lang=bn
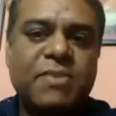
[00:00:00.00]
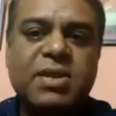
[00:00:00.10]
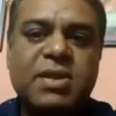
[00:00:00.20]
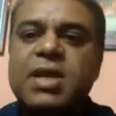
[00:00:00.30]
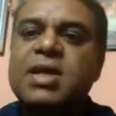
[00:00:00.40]

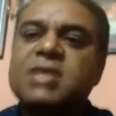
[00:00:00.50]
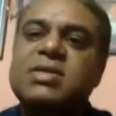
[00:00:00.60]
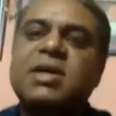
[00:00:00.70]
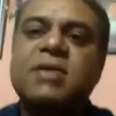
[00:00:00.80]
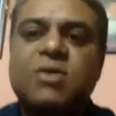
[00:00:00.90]
নিজেকে
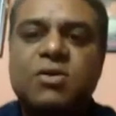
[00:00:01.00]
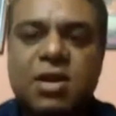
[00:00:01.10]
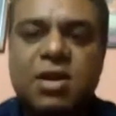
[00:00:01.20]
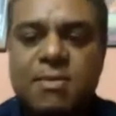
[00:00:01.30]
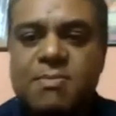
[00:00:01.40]
সারেন্ডার করে
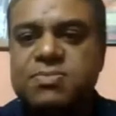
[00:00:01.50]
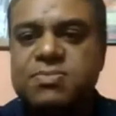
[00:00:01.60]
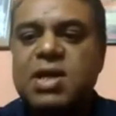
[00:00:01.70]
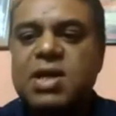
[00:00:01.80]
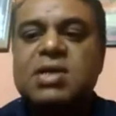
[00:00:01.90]
দিলাম
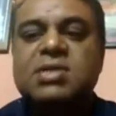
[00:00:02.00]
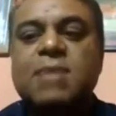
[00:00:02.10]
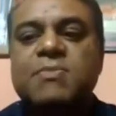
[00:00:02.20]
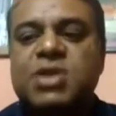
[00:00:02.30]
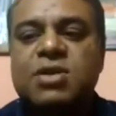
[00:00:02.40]

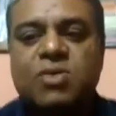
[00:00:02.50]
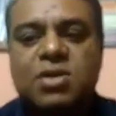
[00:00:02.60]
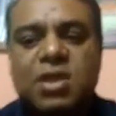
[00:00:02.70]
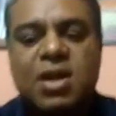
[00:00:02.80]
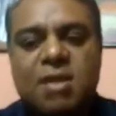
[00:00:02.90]
সাবমিশন করে
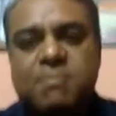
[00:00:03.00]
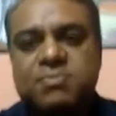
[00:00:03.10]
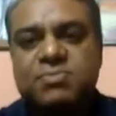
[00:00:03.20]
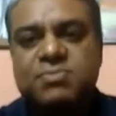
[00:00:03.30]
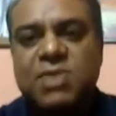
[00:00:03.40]
দিলাম
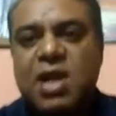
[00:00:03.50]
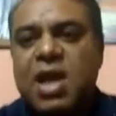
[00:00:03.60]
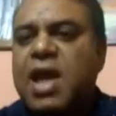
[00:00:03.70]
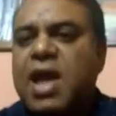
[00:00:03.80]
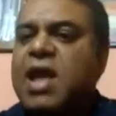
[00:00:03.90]

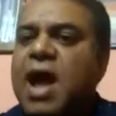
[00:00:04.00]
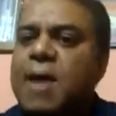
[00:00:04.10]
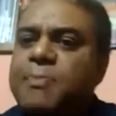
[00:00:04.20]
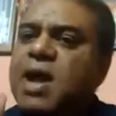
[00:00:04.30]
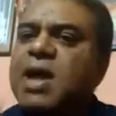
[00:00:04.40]
এই
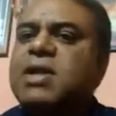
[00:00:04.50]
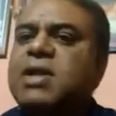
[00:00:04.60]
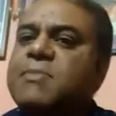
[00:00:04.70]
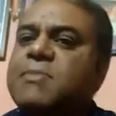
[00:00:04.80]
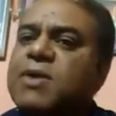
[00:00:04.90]
আপলাইন
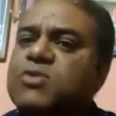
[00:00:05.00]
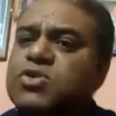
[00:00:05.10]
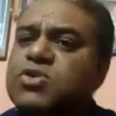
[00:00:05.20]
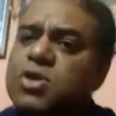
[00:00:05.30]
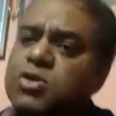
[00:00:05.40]
এই
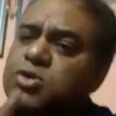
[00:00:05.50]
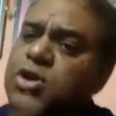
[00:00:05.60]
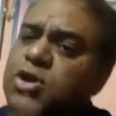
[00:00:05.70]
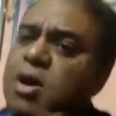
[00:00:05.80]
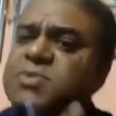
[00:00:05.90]
মানুষগুলো কিন্তু
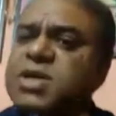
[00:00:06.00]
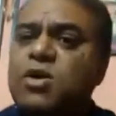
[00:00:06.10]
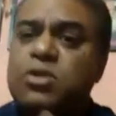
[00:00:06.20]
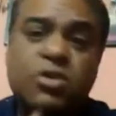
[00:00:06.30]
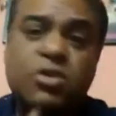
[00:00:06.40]
সব জানে
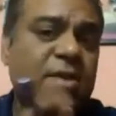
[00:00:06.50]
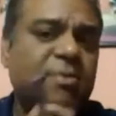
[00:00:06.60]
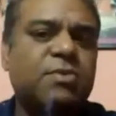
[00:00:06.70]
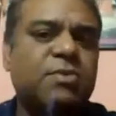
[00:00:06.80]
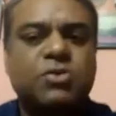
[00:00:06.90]

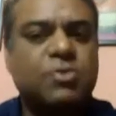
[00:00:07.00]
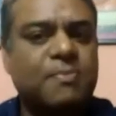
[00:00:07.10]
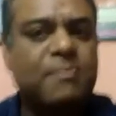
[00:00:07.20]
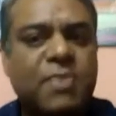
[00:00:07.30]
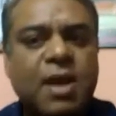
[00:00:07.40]
অন্তর্জামের মতো
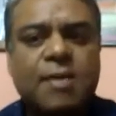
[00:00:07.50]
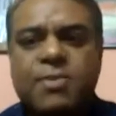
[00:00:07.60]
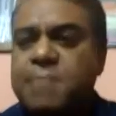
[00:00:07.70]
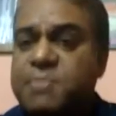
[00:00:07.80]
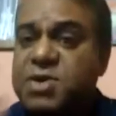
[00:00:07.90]

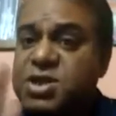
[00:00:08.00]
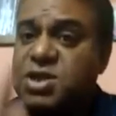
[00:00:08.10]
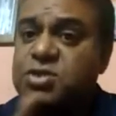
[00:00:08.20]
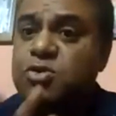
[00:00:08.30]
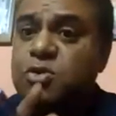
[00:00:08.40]
আপনারা
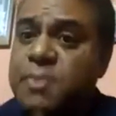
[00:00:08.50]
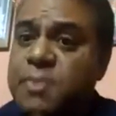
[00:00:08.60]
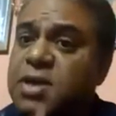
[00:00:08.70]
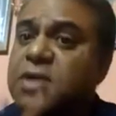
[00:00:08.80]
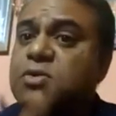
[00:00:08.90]
বিশ্বাস করবেন
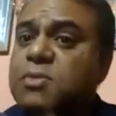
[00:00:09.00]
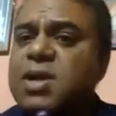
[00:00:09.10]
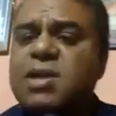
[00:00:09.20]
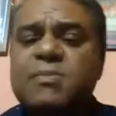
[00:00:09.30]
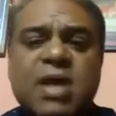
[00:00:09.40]
কি করবেন
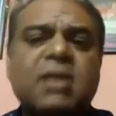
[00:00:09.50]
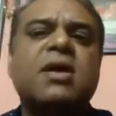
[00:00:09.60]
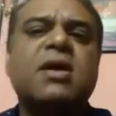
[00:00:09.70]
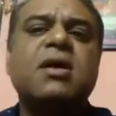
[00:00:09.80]
না আমি জানি না